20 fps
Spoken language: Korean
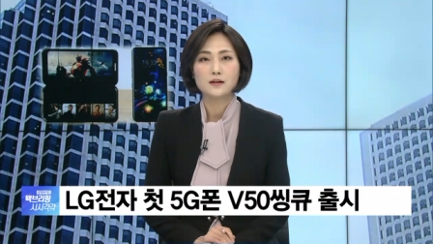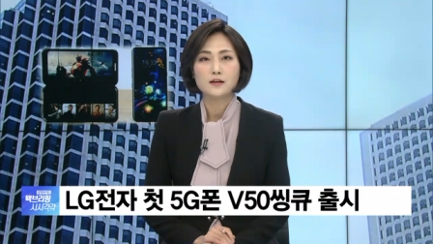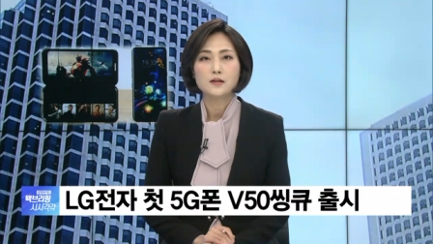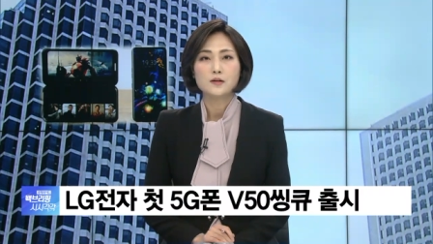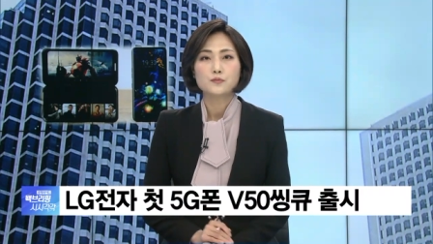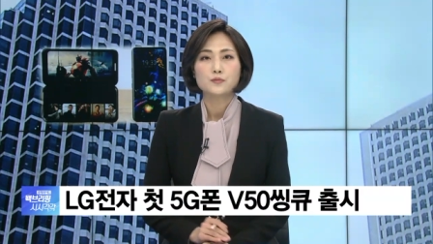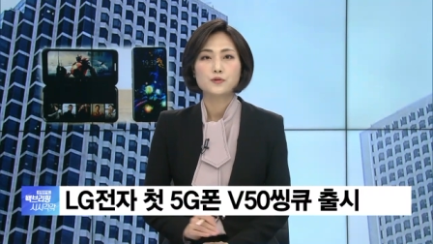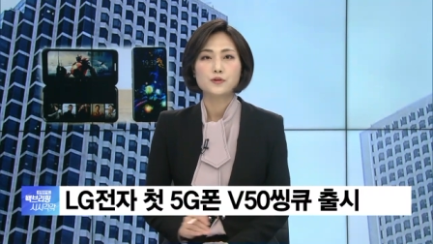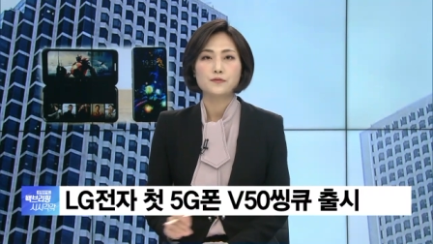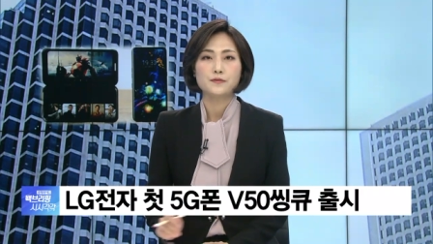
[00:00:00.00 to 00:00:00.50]

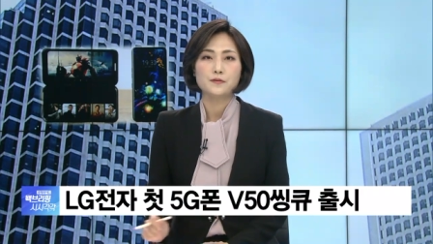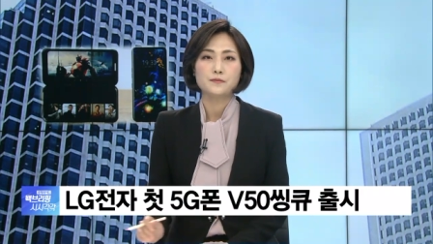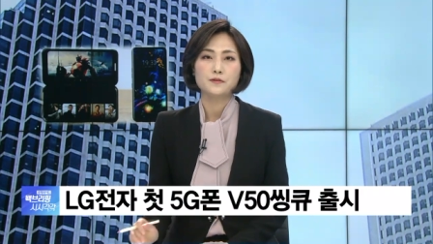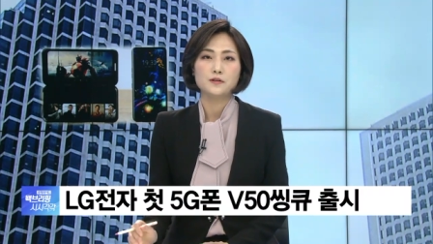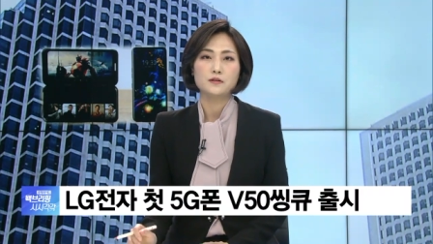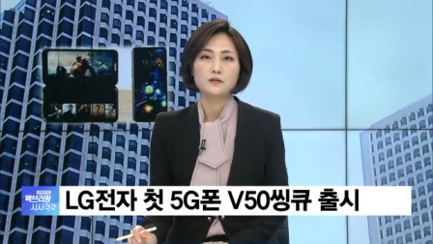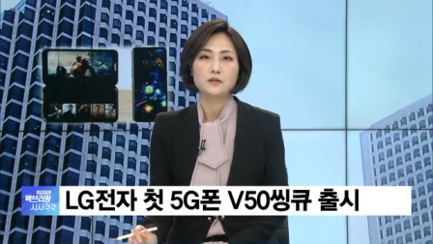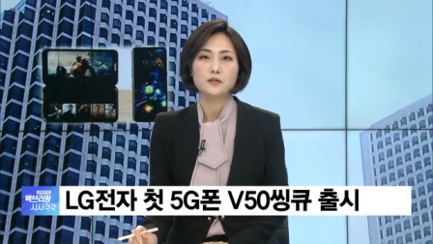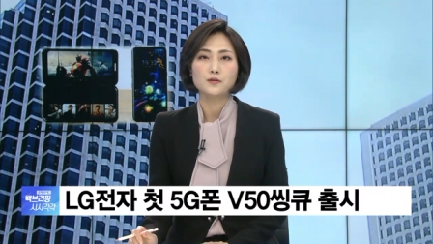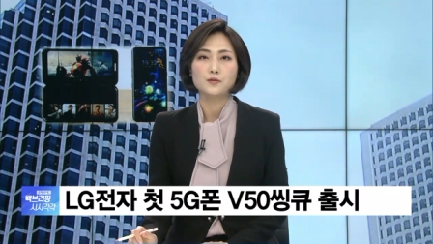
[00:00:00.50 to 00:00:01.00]
V50
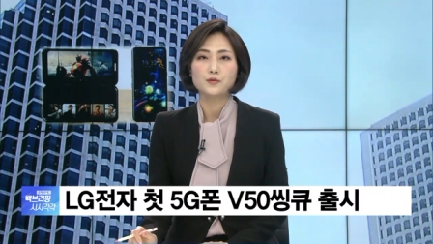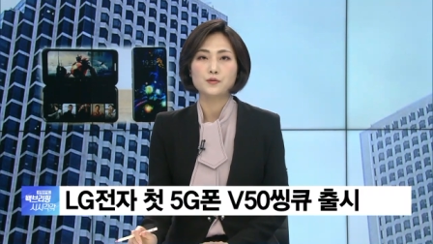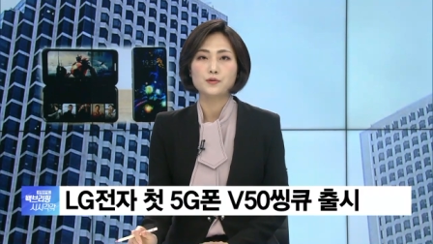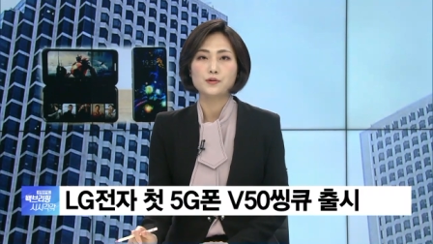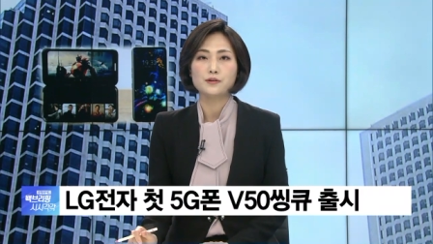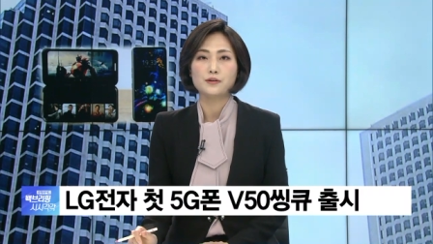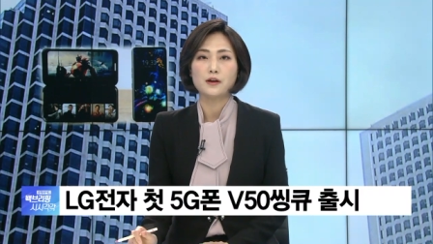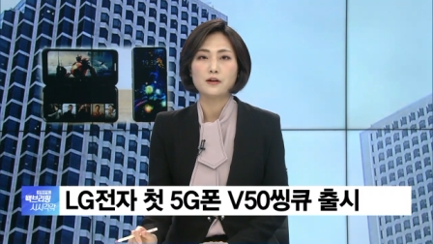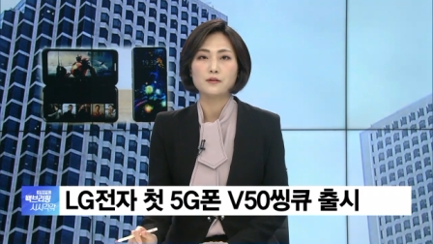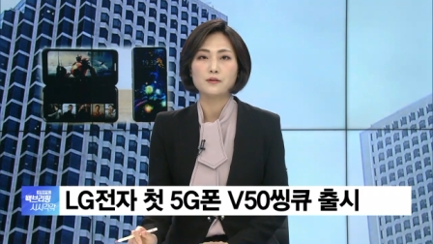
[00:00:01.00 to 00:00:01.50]
신큐를
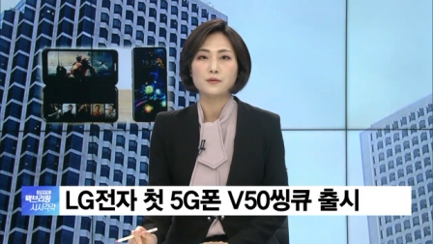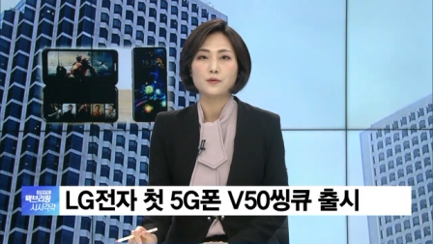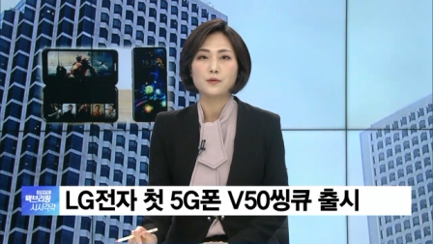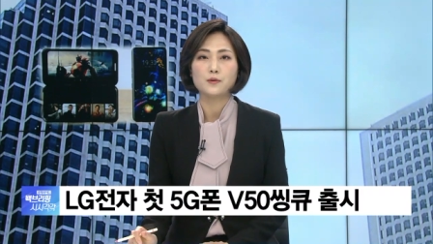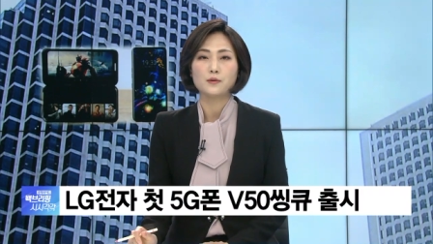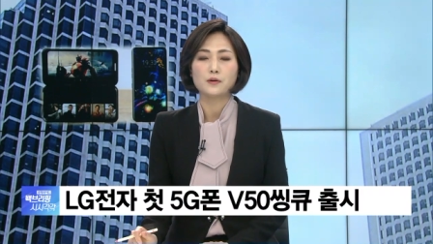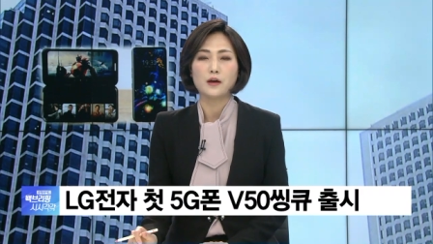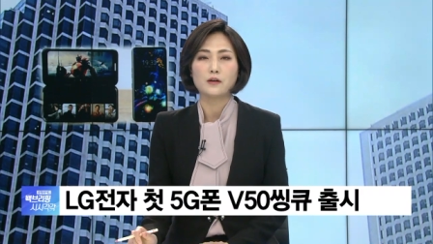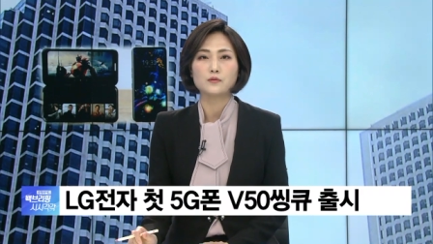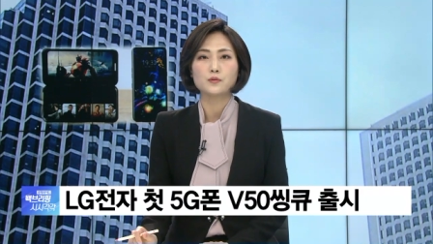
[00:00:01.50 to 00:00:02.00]
계기로
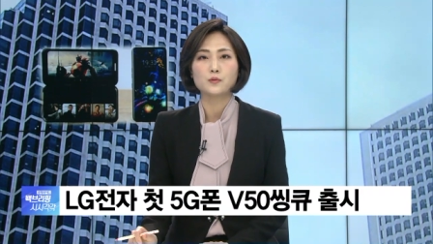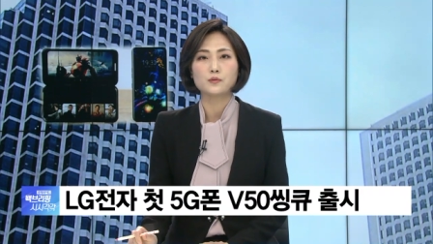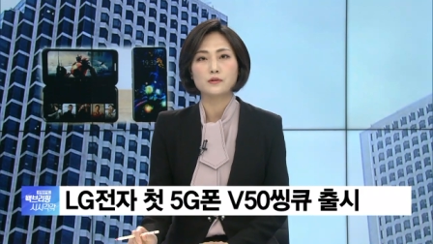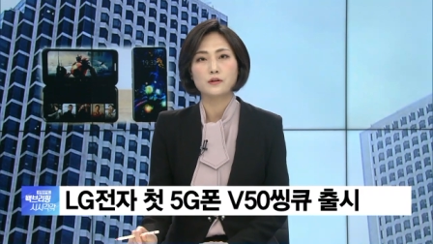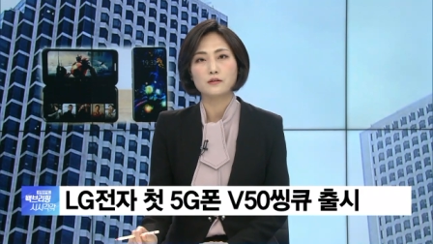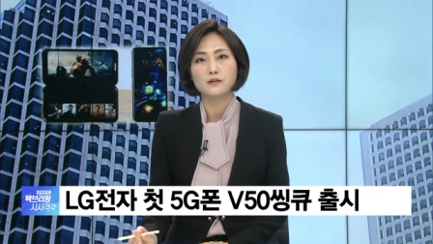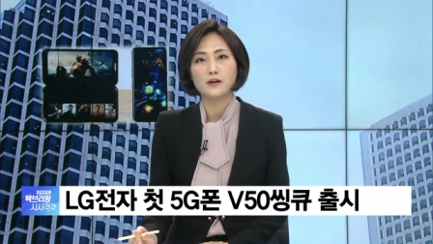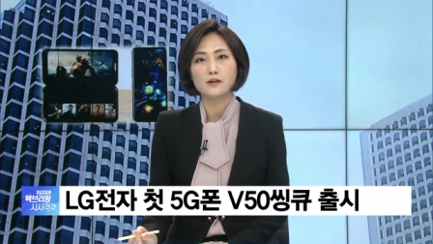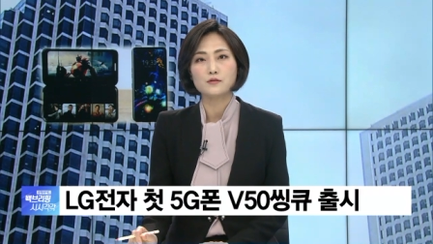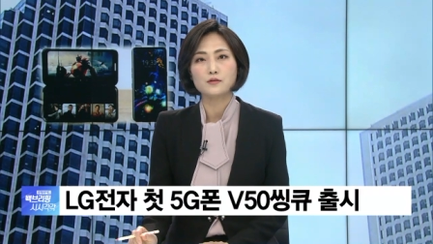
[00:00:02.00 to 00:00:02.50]
계속된
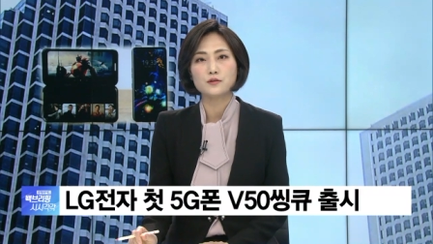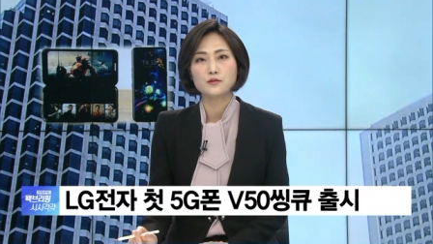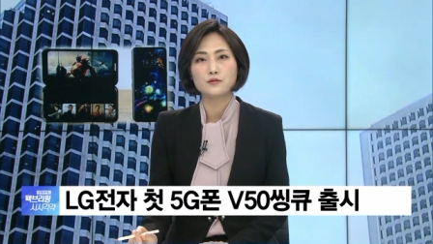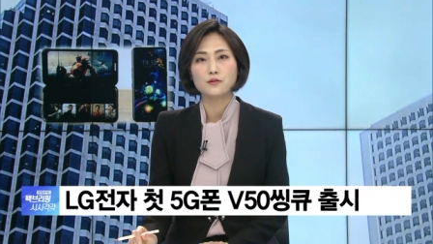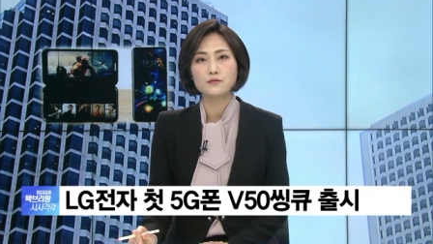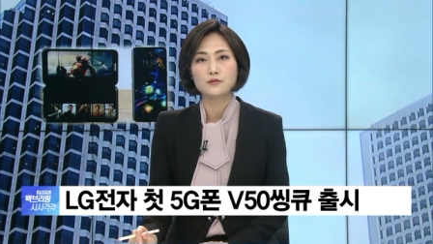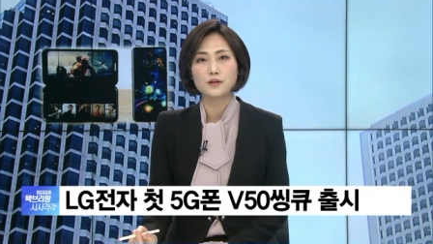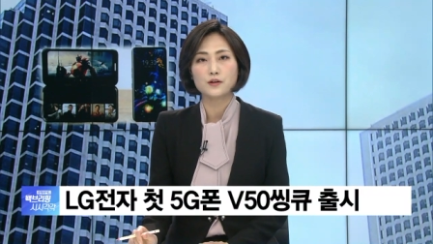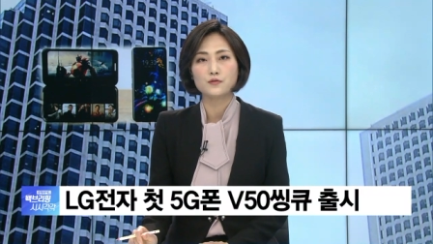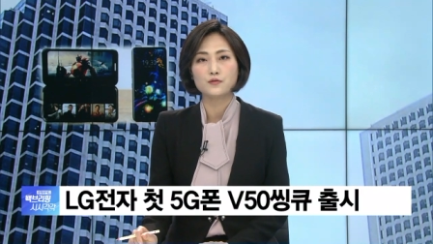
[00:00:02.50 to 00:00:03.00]

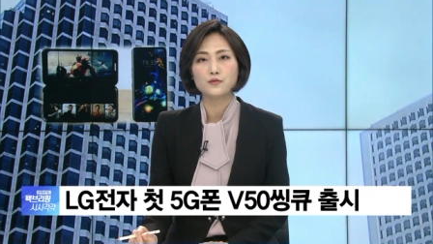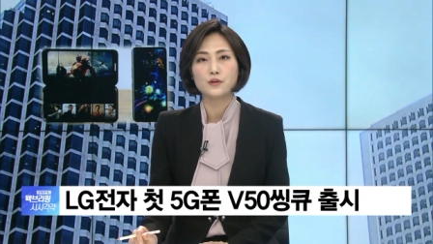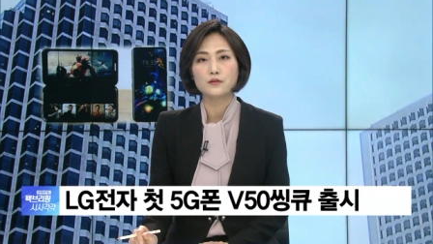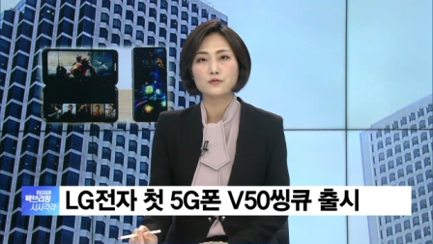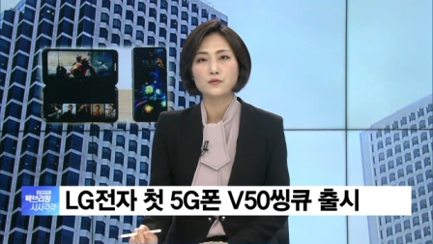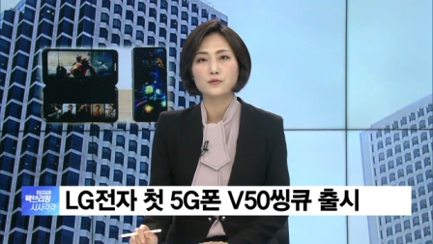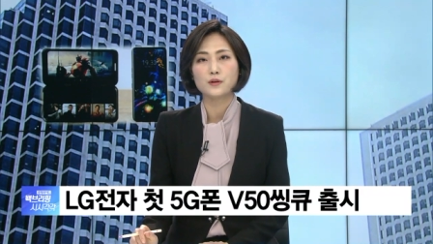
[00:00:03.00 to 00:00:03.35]
LG전자 휴대전화